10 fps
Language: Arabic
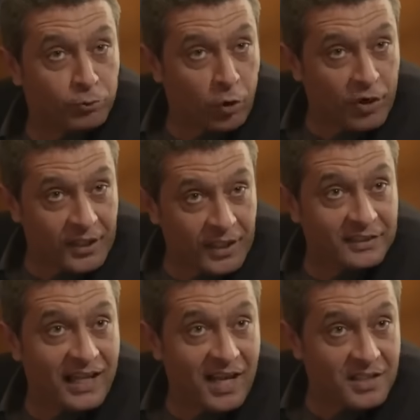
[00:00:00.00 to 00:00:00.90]
تقول لي
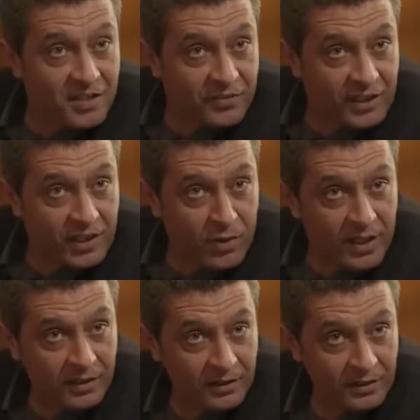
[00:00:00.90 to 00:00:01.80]
انتحال صفه
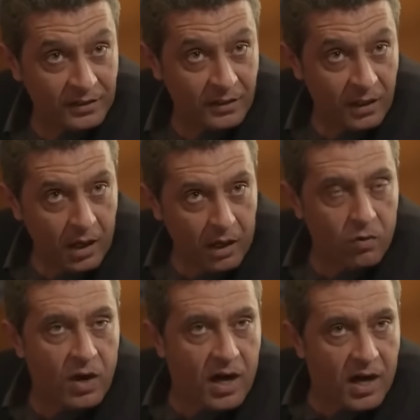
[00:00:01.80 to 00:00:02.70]
لواء
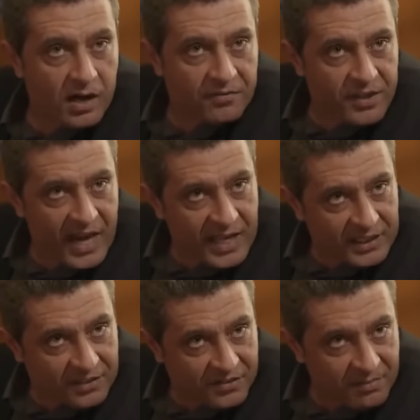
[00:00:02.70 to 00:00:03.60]
هو في
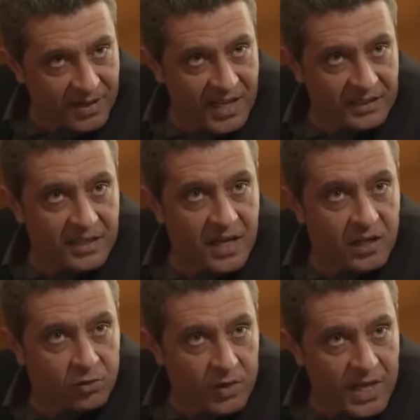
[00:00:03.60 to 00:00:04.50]
حد في البلد دي
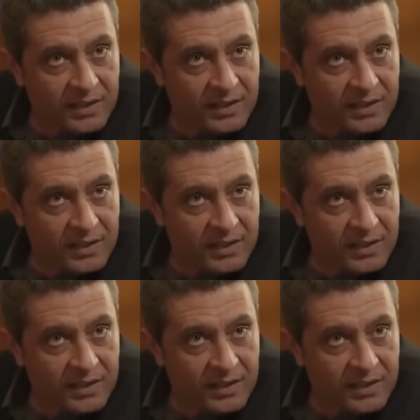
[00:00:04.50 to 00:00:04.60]
يجرؤ